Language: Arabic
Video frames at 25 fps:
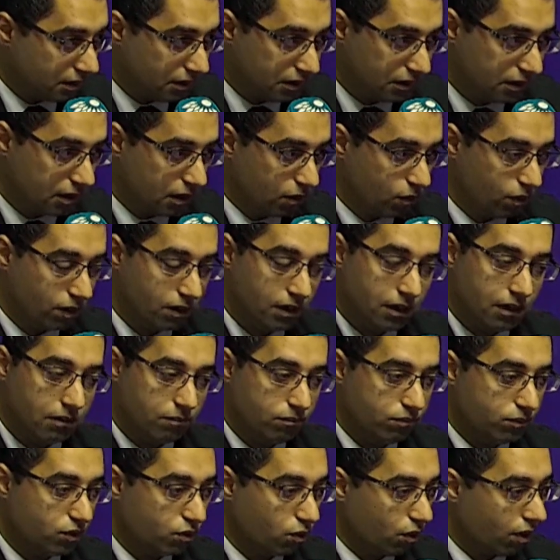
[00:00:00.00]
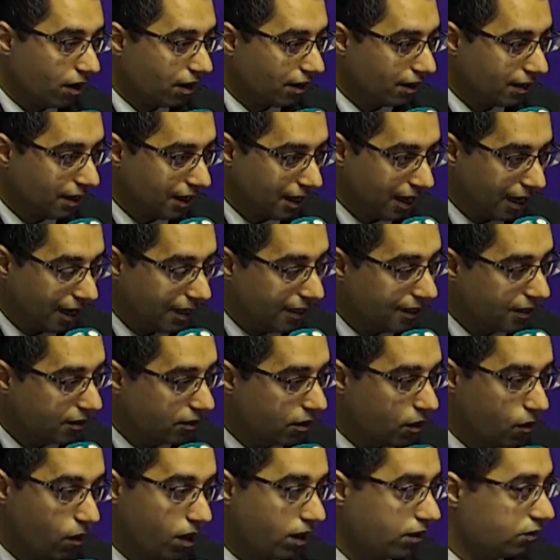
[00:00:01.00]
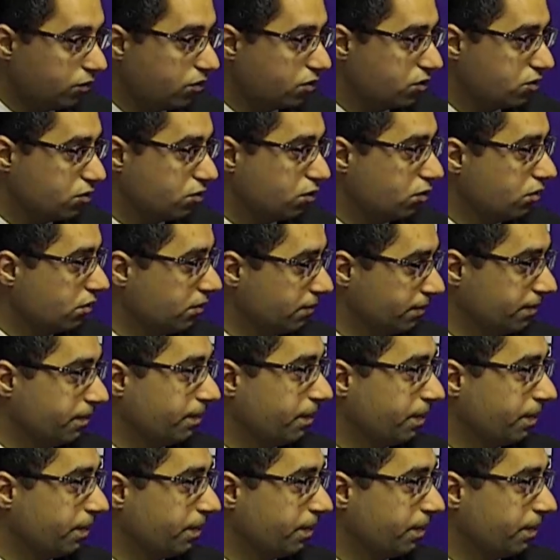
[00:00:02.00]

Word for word: دينية ولم يراعي أي قواعد طب إيش